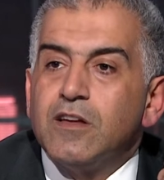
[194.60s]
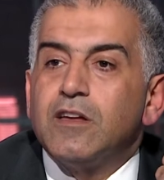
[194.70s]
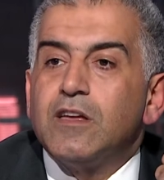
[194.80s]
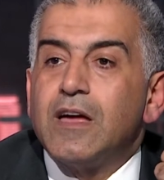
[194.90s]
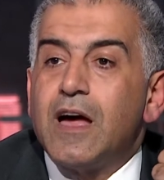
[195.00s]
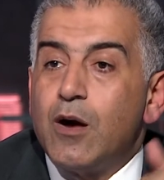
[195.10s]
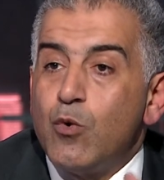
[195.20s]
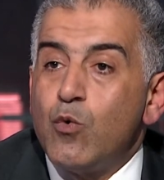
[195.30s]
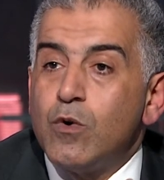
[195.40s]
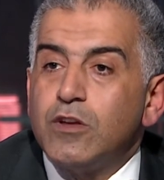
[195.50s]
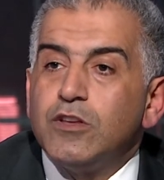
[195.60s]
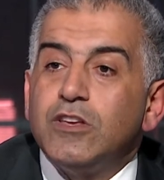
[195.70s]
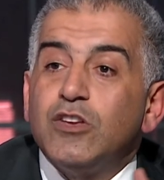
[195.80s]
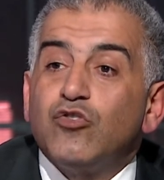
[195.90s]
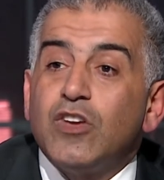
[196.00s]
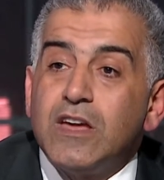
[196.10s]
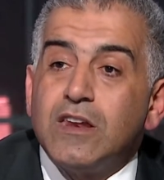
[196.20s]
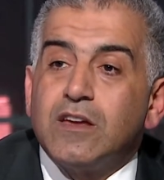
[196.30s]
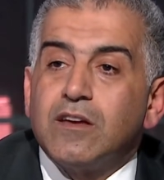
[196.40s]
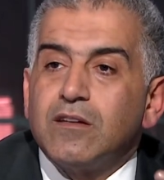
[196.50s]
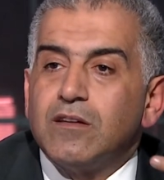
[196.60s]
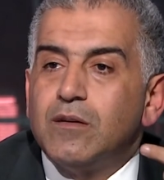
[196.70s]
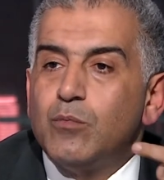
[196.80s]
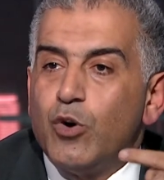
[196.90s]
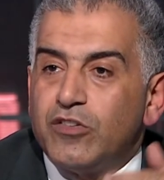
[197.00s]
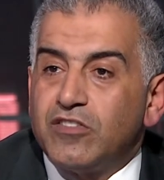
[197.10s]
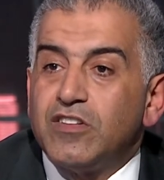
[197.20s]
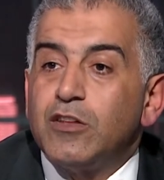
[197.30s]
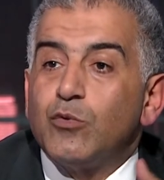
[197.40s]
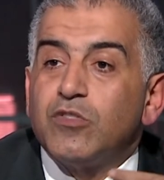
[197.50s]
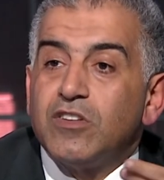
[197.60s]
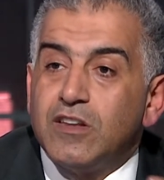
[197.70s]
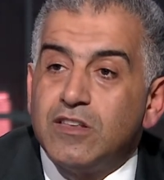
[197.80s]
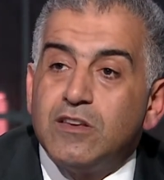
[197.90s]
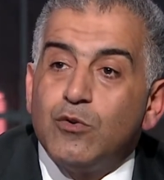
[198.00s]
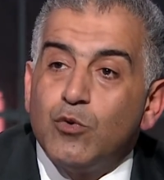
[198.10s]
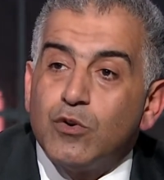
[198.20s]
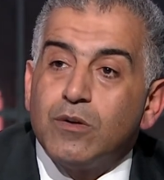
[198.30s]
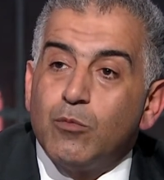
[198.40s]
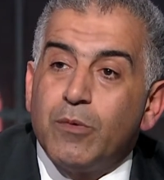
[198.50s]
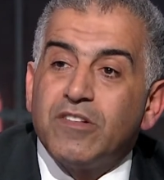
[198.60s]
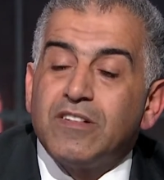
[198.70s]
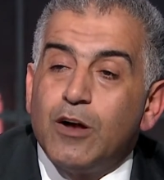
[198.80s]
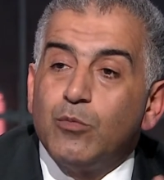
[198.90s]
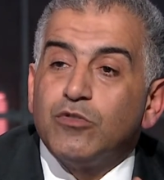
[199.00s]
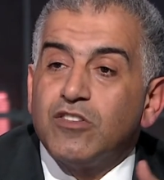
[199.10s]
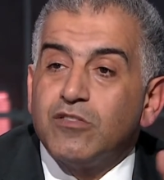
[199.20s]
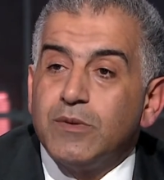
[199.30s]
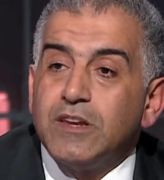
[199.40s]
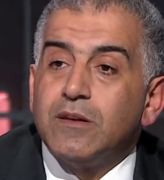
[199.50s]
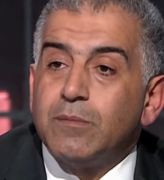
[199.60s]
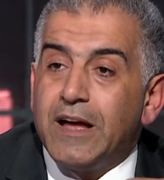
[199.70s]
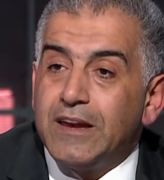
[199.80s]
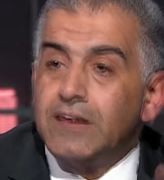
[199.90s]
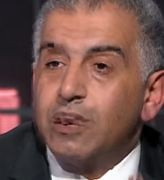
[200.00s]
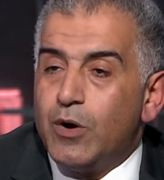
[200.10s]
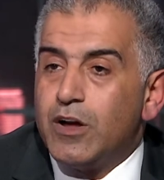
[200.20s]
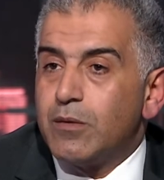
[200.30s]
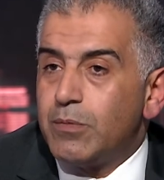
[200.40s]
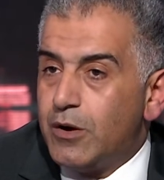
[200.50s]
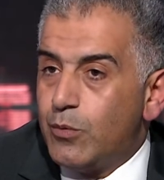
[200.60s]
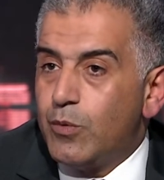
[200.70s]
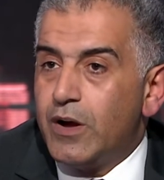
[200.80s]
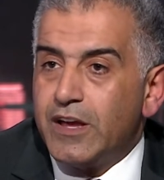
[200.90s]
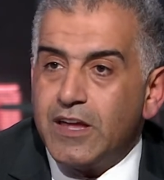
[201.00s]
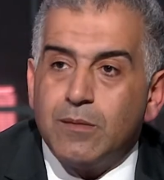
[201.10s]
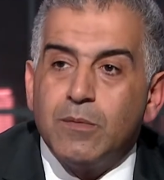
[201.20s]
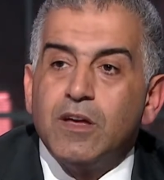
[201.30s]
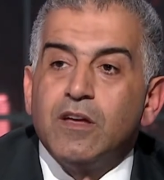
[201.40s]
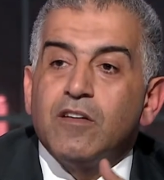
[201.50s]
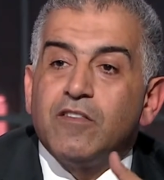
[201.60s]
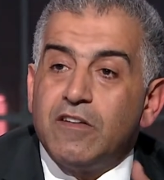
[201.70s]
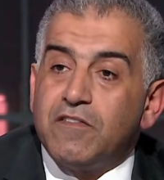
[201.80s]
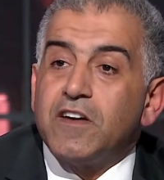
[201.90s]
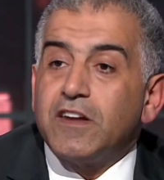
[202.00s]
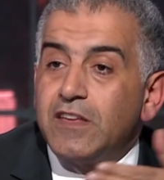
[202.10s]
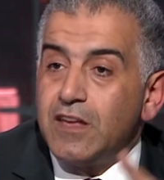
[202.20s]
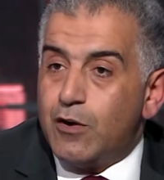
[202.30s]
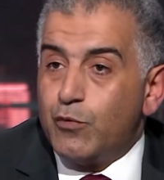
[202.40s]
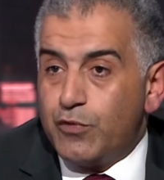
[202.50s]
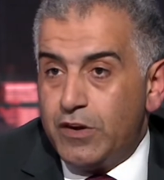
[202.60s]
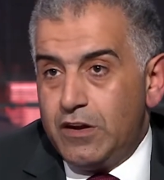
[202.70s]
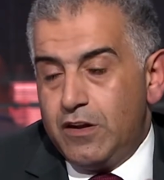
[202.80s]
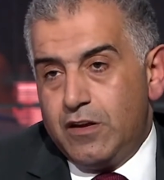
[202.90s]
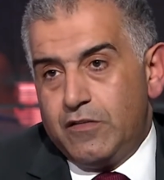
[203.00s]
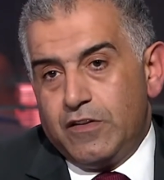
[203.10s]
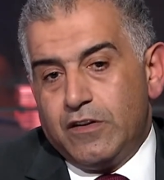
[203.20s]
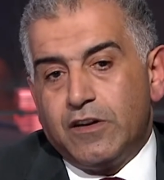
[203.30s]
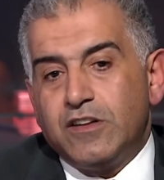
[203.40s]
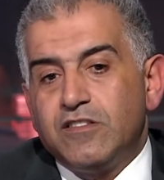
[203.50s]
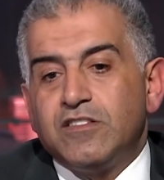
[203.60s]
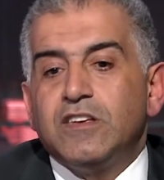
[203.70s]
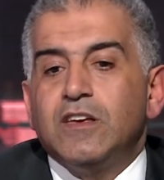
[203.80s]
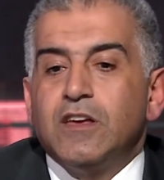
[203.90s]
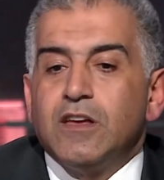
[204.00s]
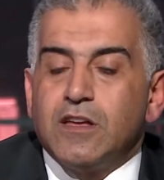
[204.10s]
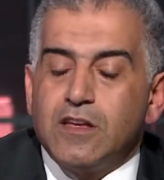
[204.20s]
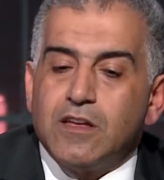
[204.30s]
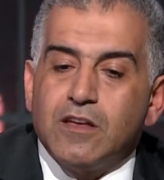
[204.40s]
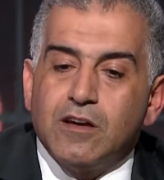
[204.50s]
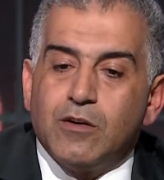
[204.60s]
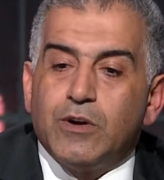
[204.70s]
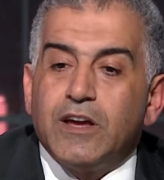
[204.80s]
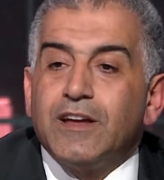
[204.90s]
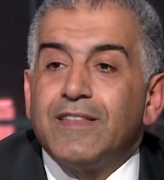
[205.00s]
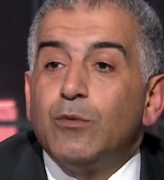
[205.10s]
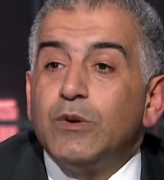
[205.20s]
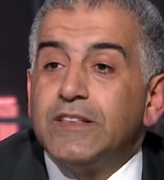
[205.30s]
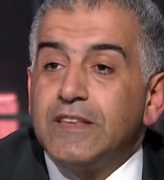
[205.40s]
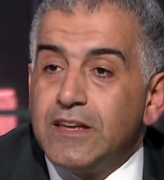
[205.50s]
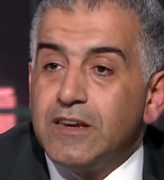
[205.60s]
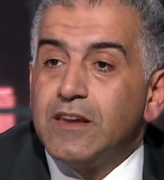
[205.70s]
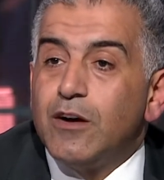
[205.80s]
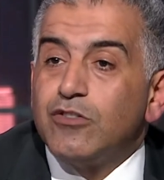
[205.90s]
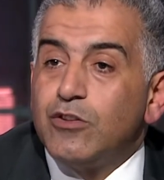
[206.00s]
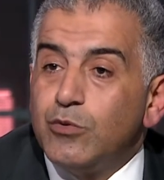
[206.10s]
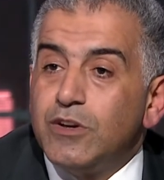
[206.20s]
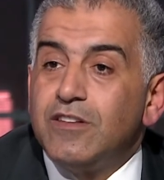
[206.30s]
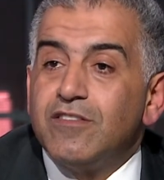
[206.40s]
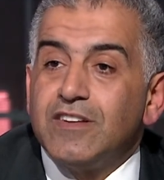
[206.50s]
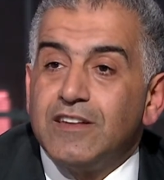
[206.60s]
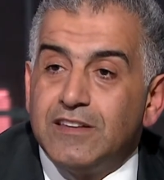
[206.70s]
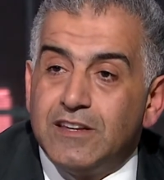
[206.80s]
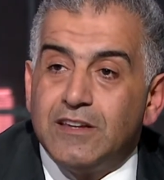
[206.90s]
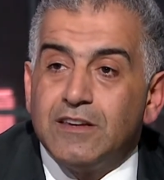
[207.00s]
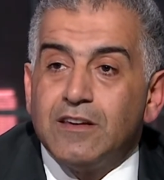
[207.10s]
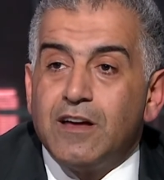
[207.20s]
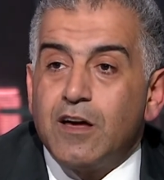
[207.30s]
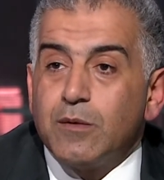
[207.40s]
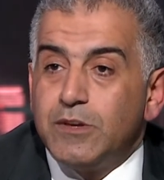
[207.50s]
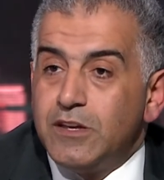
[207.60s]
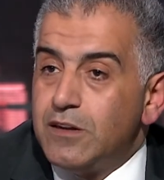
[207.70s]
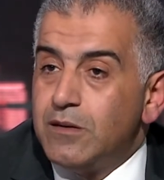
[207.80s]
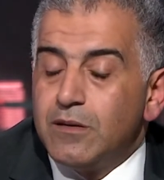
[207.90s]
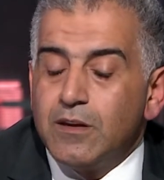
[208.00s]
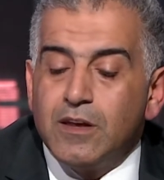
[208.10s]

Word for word: آه، او يشارك آه، مؤسسات وصناديق اخرى مماثله او مسؤولين محليين او عرب او اجانب في الفرعي او في في الرئيسي هناك دولتين او صندوقين سياديين عربيين